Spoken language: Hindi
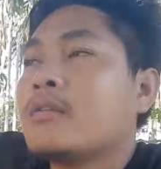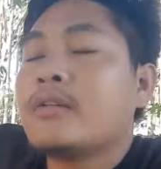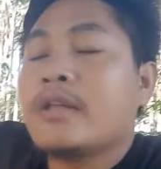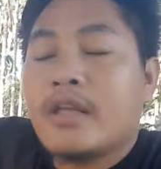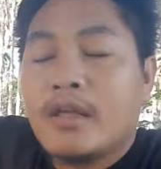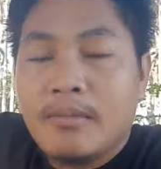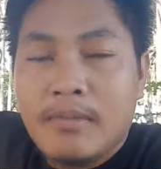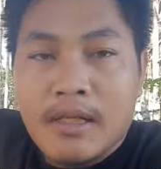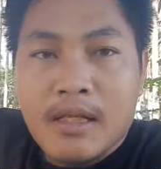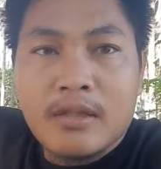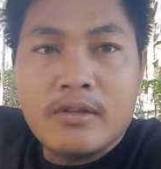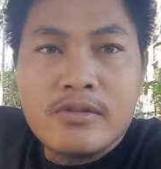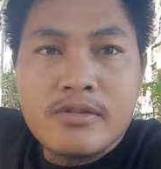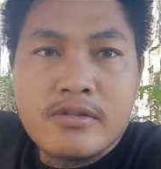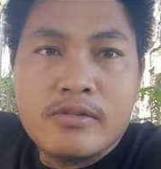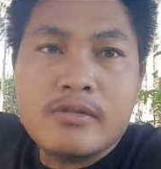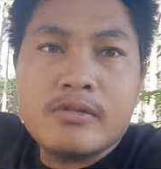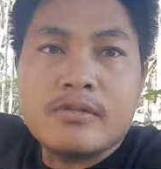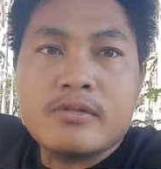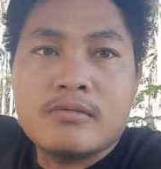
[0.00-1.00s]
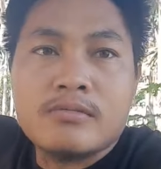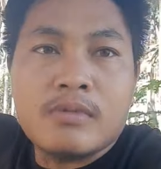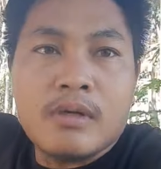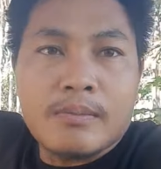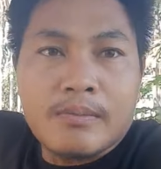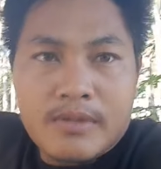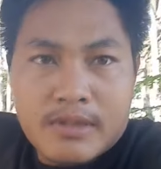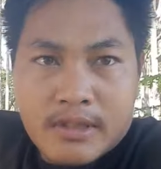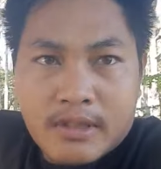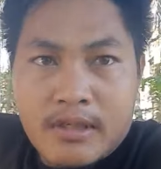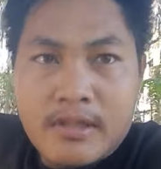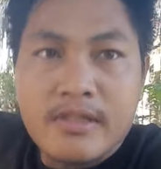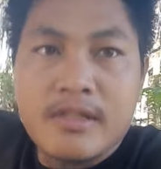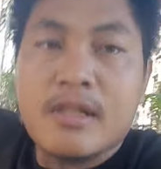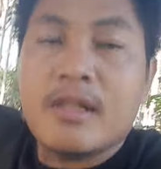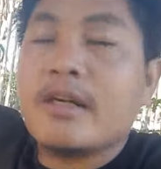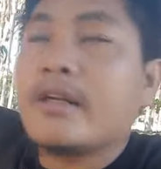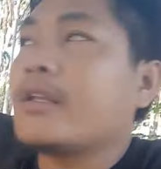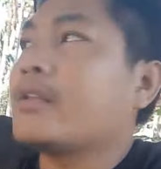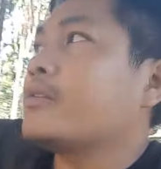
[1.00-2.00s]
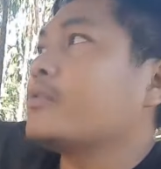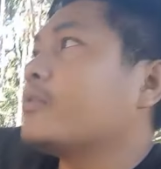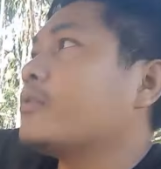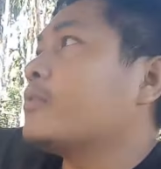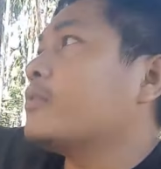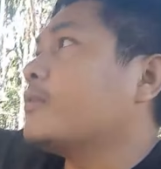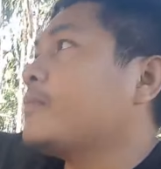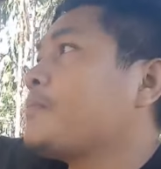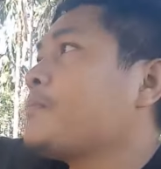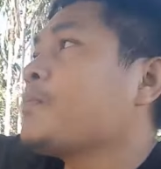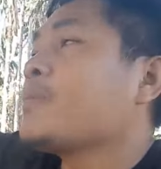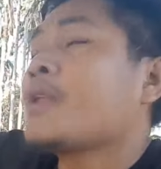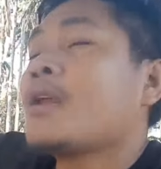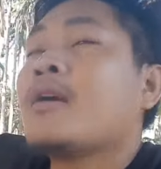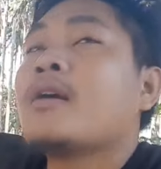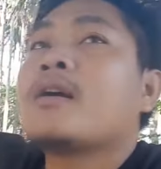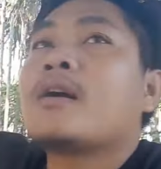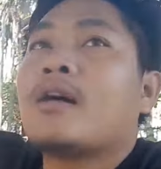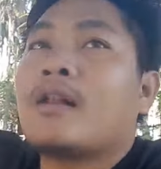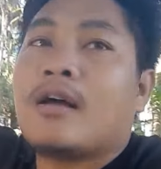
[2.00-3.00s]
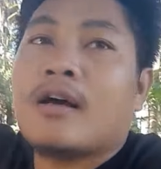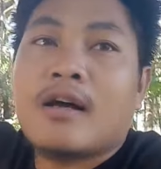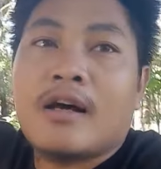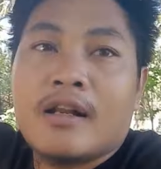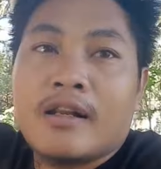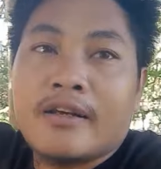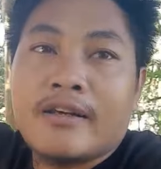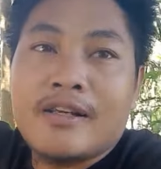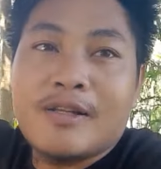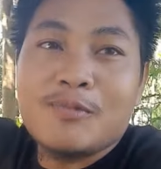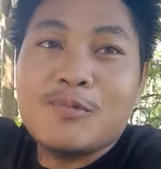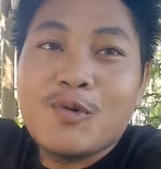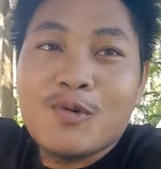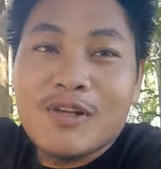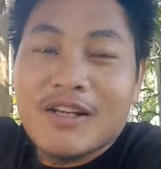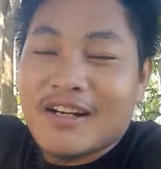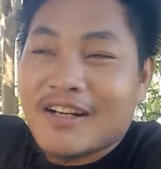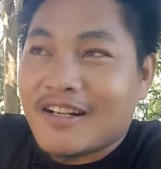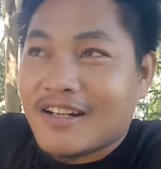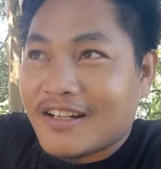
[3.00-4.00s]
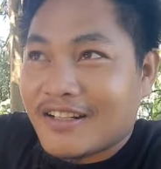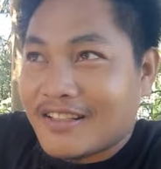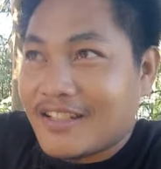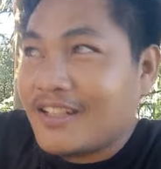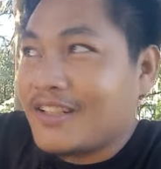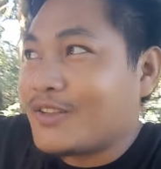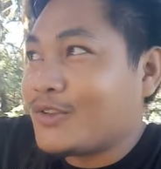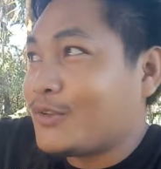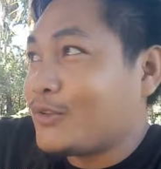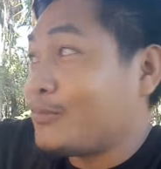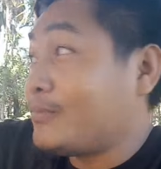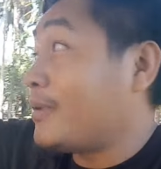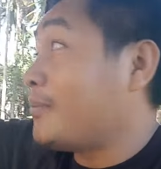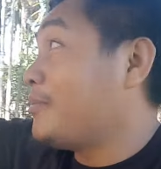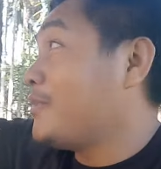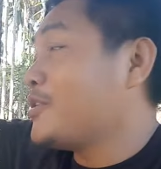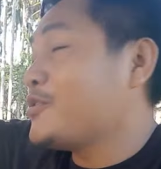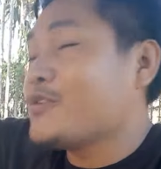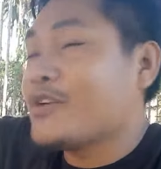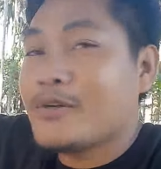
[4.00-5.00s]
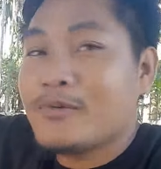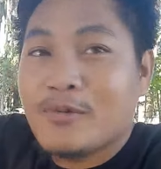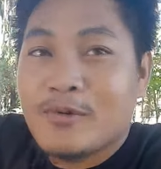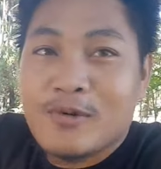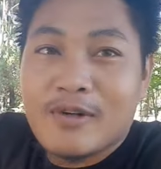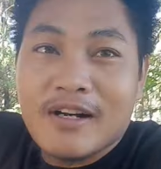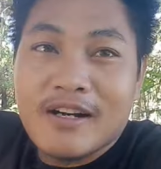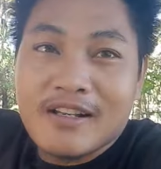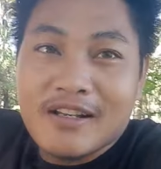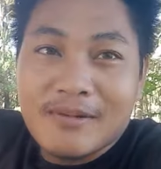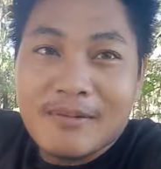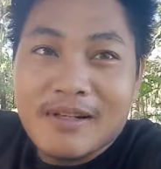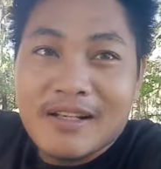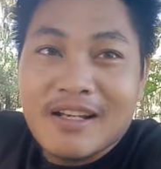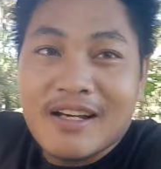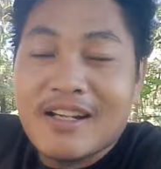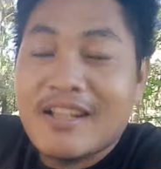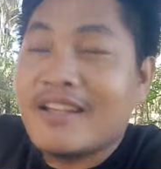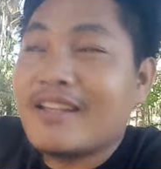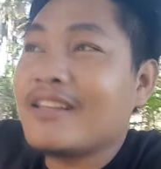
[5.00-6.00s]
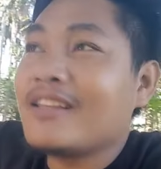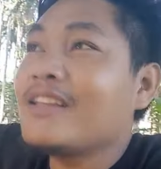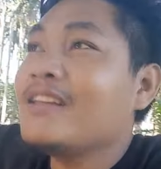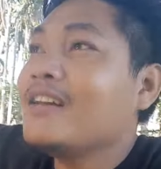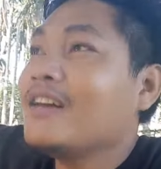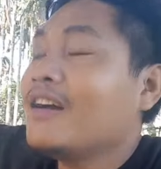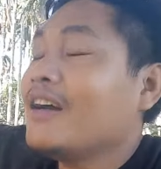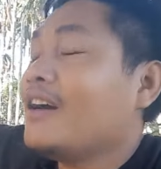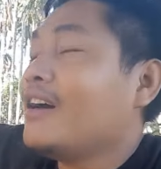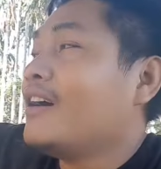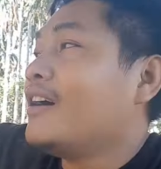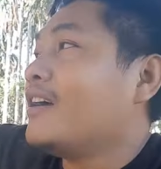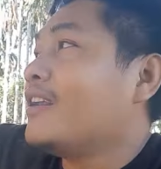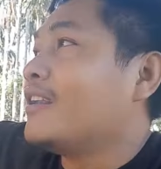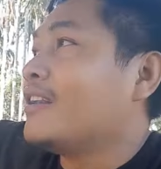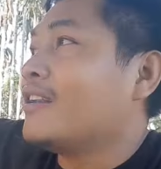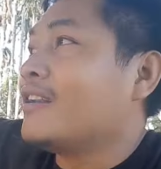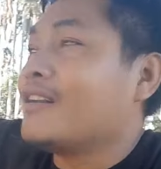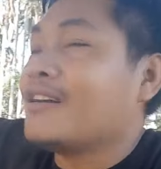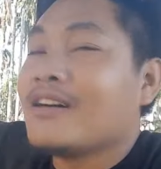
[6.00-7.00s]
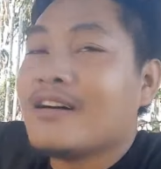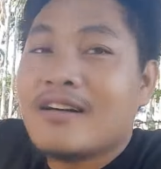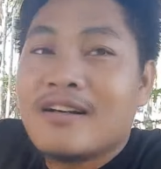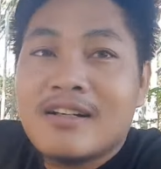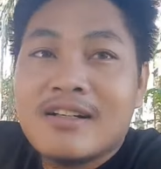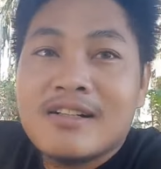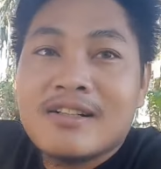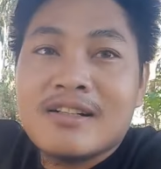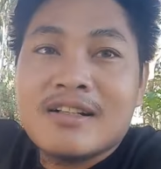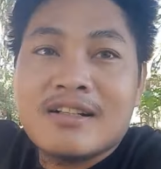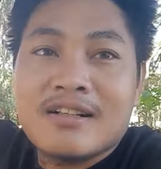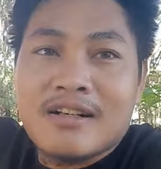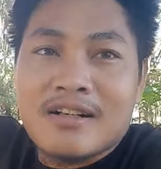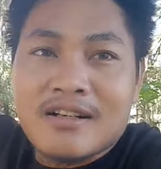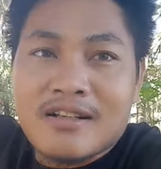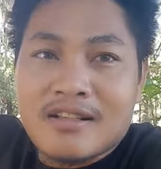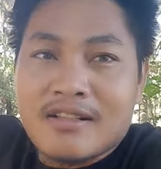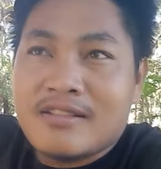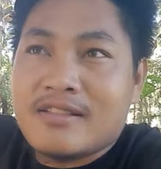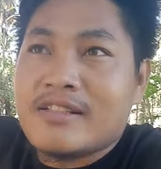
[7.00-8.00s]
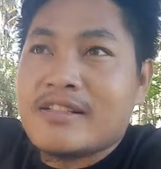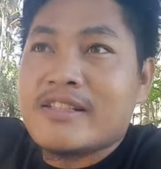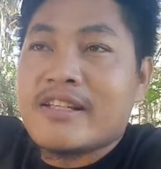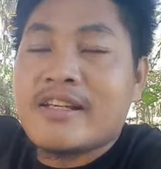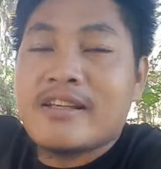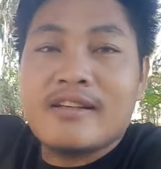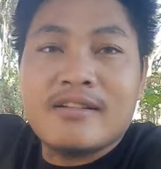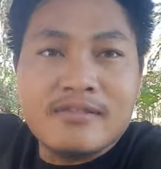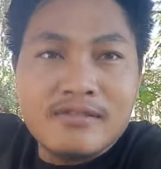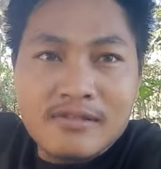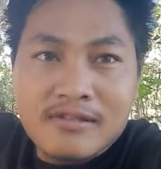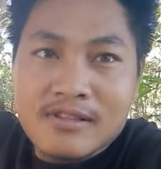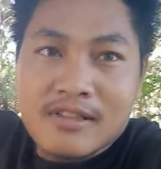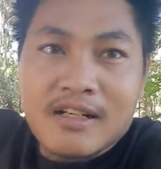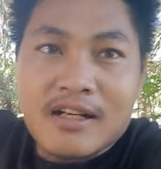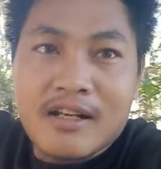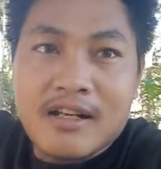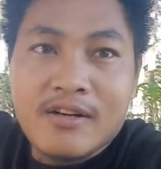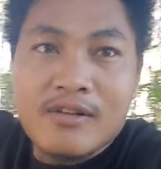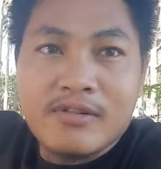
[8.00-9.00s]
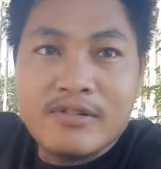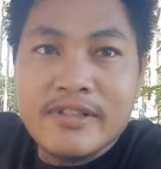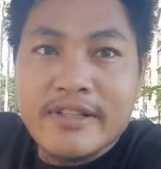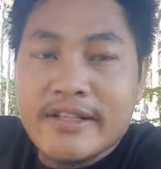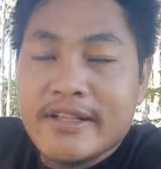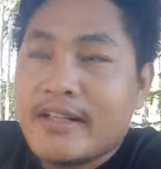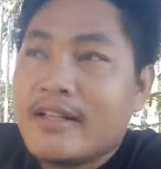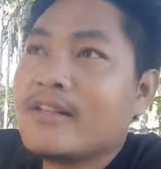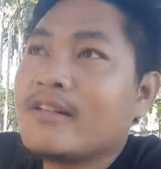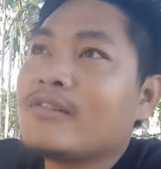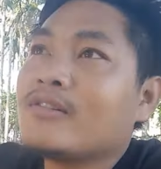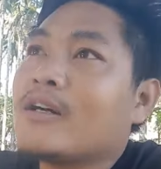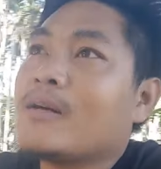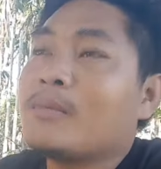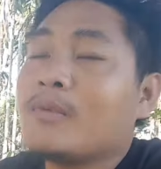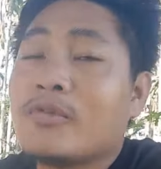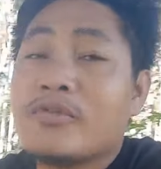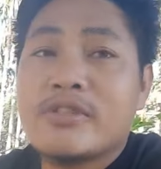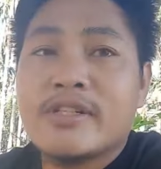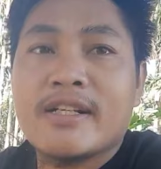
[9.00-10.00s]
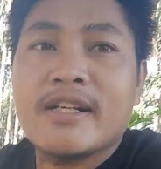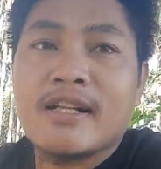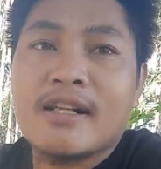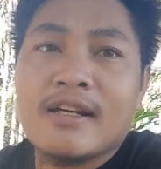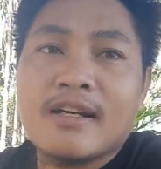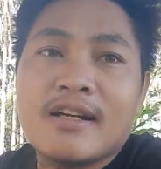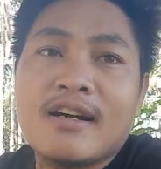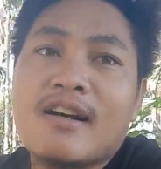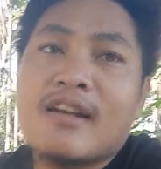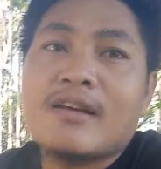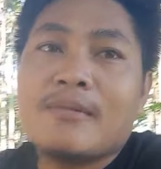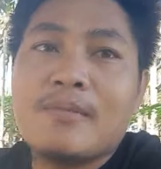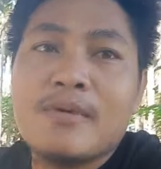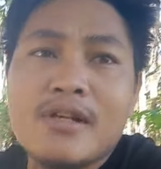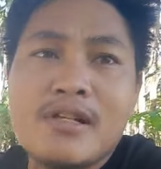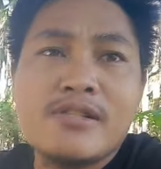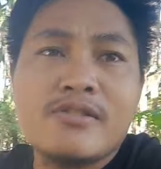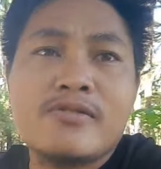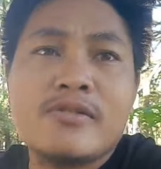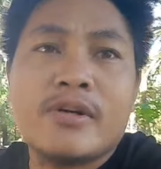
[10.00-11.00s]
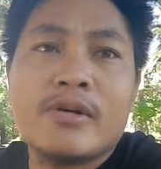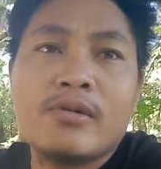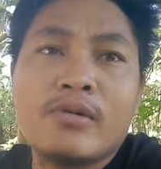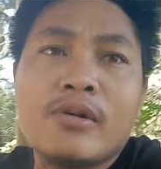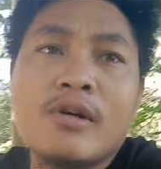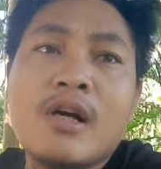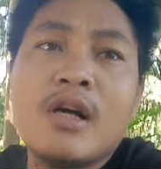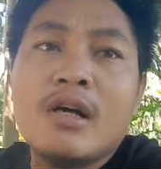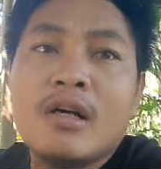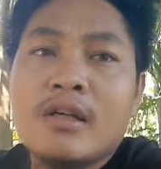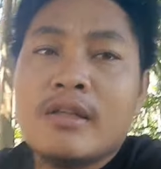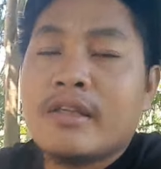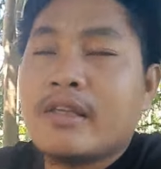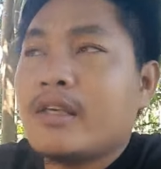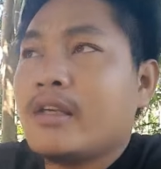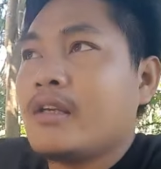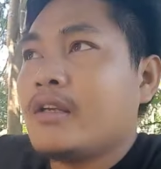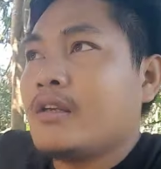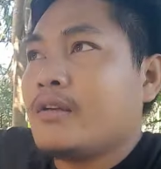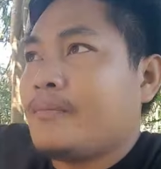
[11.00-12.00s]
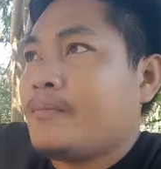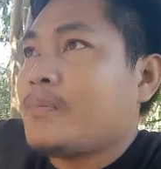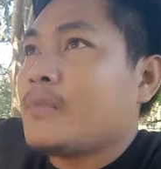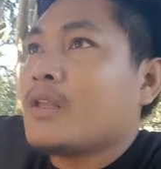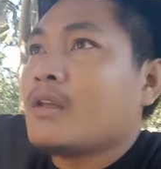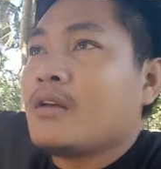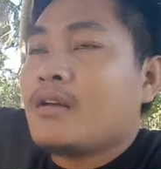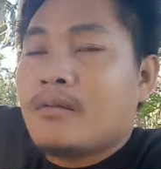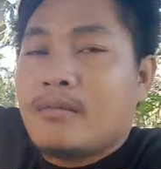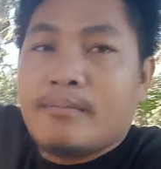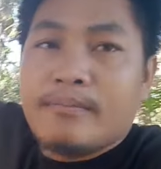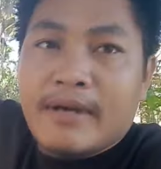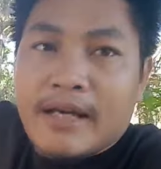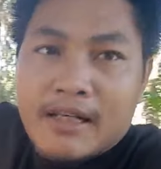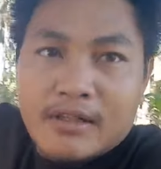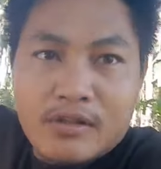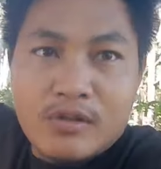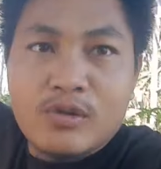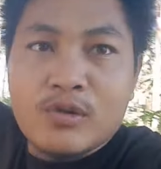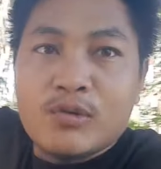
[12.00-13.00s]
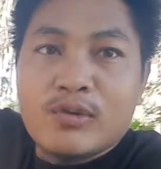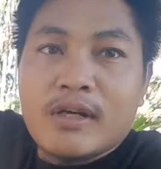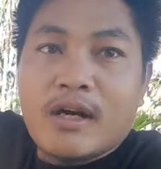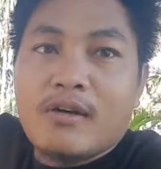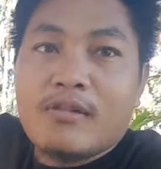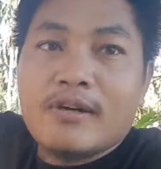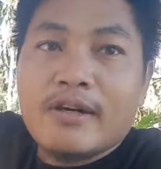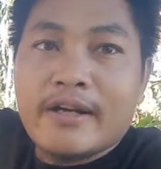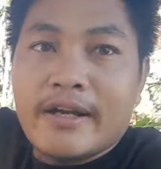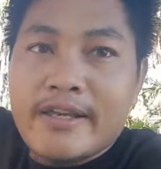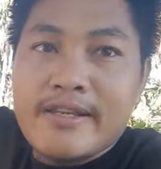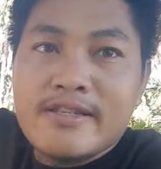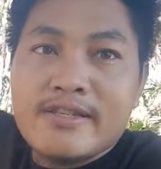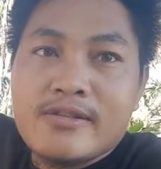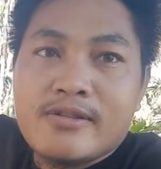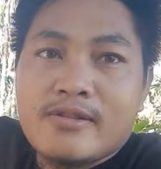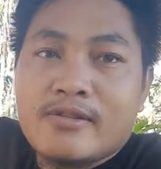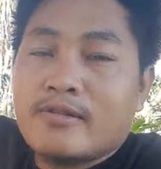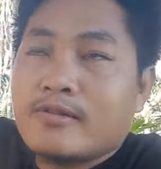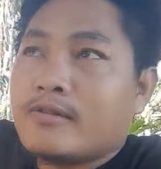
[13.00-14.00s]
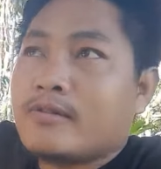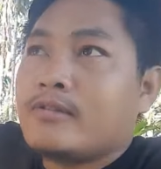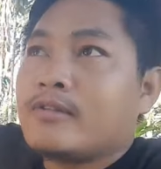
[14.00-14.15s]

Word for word: नहीं मिला दोस्तों तो वापस घर चला गया तो खाना खाने के लिए भूख लग रहा था तो मम्मी जो है वो खाना बना रही थी एंड uh, जैसे uh, खाना हो जाएगा तो हम लोग जो खाना खा के फिर से जो और ये बैल को धुलना होगा गाइस तो